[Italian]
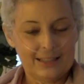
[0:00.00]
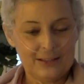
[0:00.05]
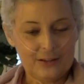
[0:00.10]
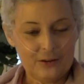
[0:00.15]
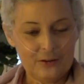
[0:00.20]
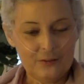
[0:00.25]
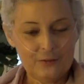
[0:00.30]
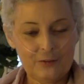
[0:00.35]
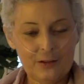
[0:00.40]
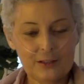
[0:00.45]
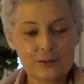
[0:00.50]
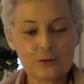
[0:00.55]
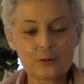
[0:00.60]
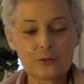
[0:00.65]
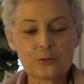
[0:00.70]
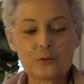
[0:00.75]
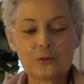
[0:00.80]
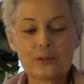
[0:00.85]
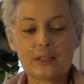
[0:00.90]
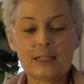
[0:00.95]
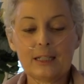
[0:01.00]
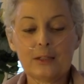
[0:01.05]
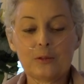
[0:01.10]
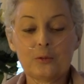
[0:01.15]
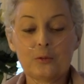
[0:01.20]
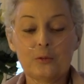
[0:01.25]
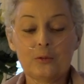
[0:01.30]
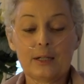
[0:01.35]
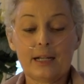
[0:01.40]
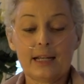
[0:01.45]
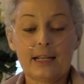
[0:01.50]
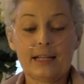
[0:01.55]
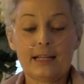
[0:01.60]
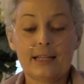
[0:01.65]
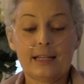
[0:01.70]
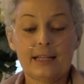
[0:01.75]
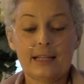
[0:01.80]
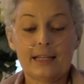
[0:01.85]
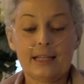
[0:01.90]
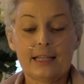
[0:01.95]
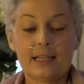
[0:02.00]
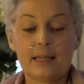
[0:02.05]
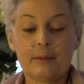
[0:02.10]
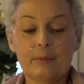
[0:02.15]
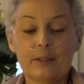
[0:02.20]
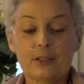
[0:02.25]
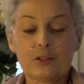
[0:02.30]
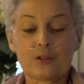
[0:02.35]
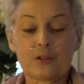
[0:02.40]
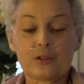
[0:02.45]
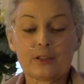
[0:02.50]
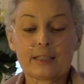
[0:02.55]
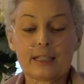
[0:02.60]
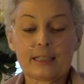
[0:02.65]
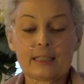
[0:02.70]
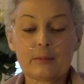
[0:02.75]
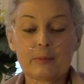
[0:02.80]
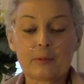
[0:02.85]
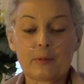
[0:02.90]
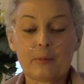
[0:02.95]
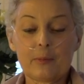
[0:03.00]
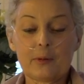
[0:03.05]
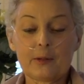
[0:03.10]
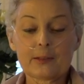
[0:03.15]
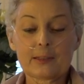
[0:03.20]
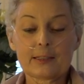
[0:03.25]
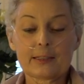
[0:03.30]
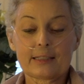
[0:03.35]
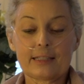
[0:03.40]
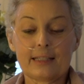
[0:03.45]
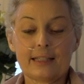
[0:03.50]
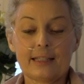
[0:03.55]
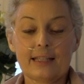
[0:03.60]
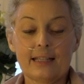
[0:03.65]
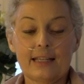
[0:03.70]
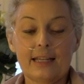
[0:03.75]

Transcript: Ho fatto tutte le cure che mi sono state proposte,